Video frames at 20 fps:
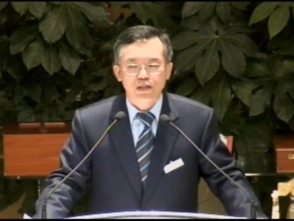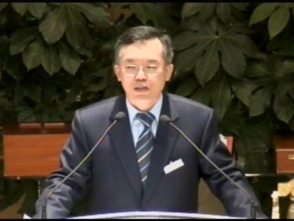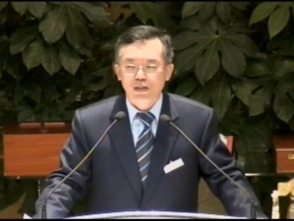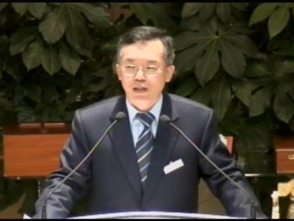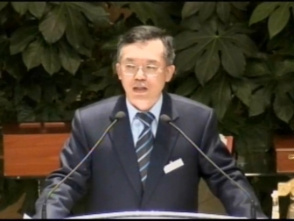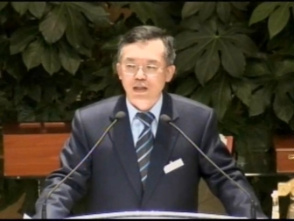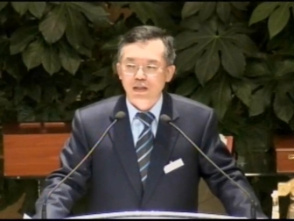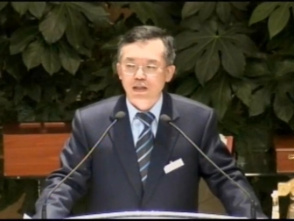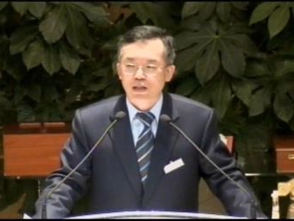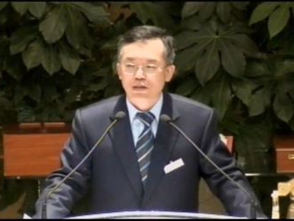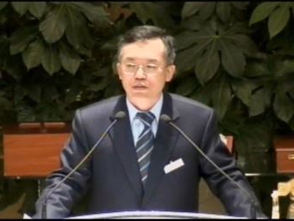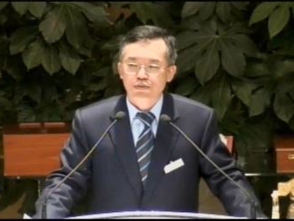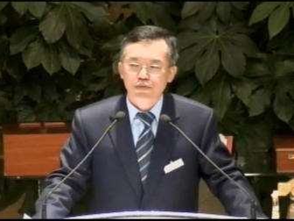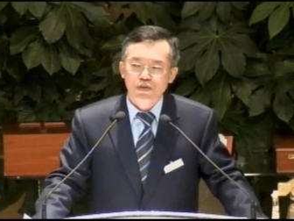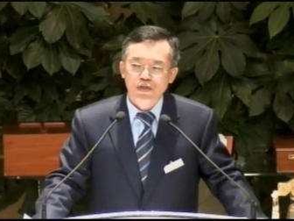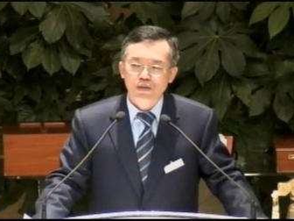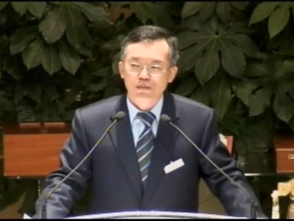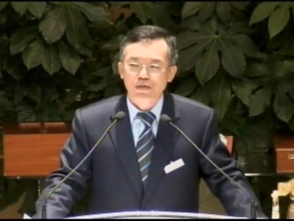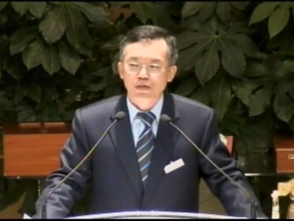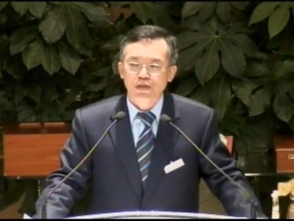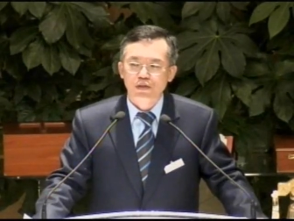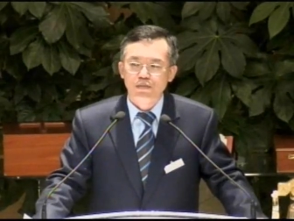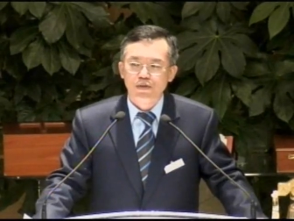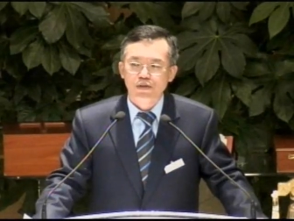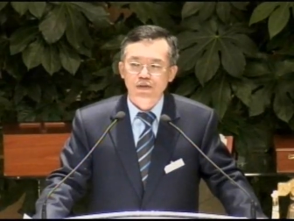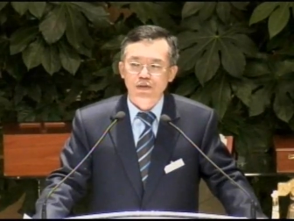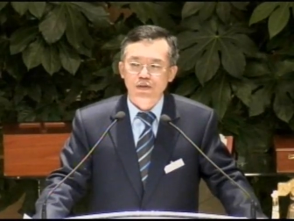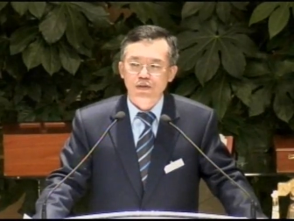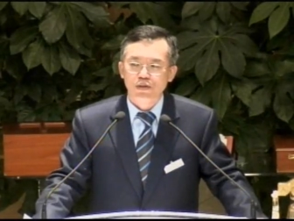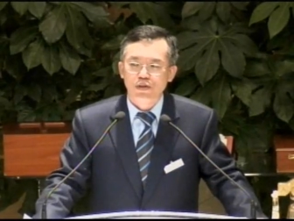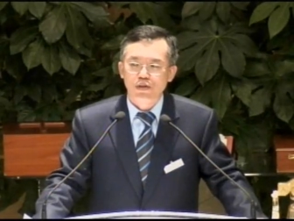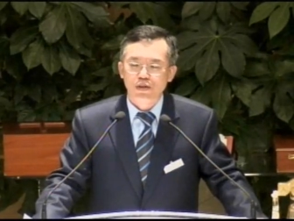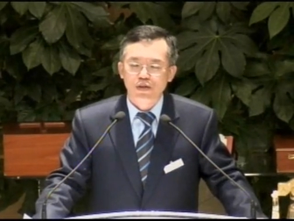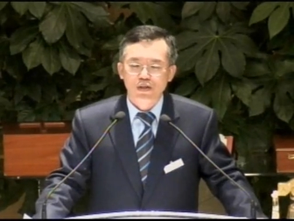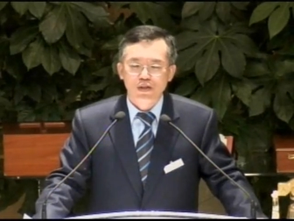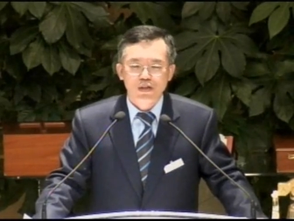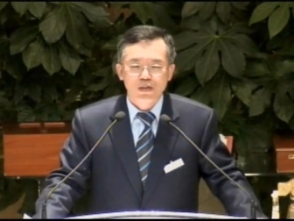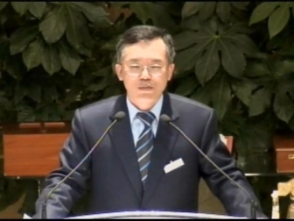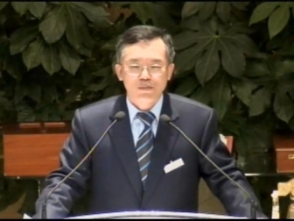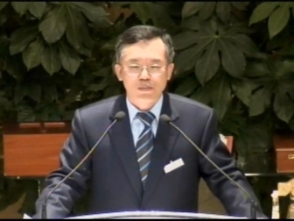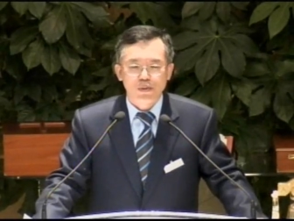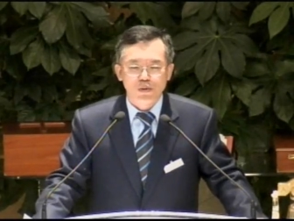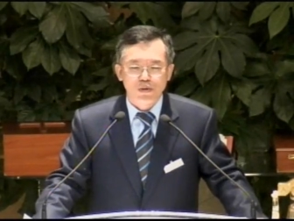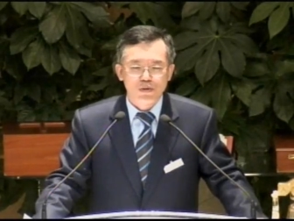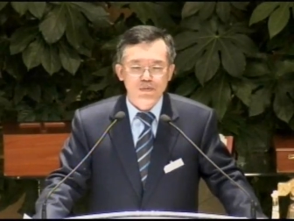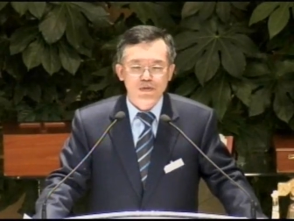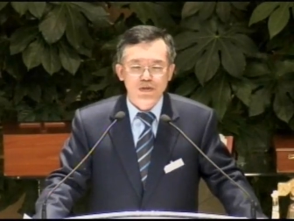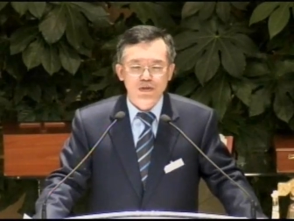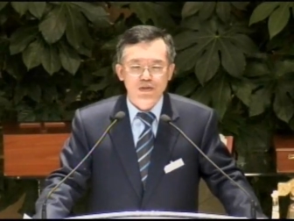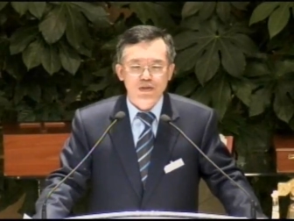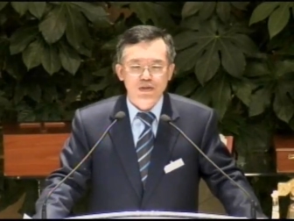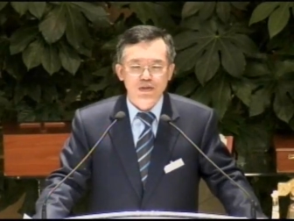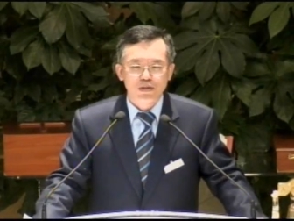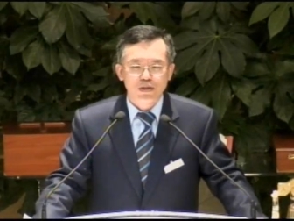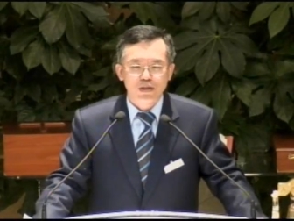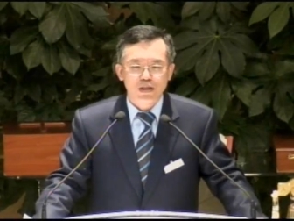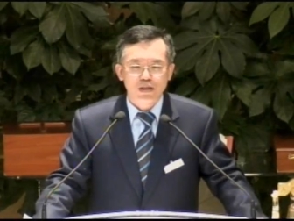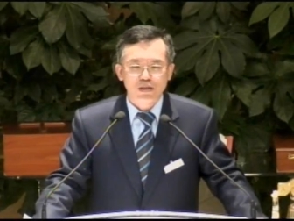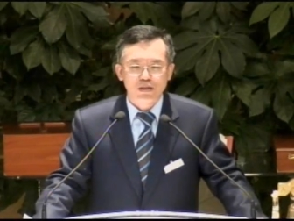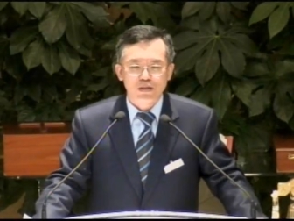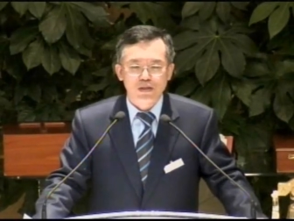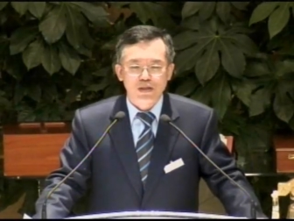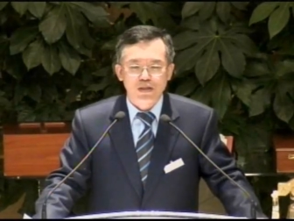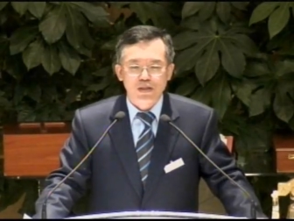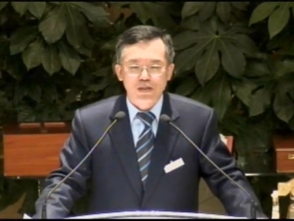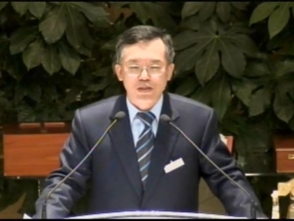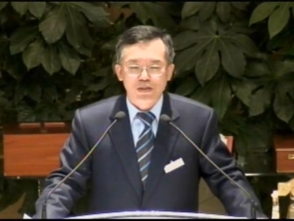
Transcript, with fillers: 나이가 90이 넘어서도 복음을 증거하는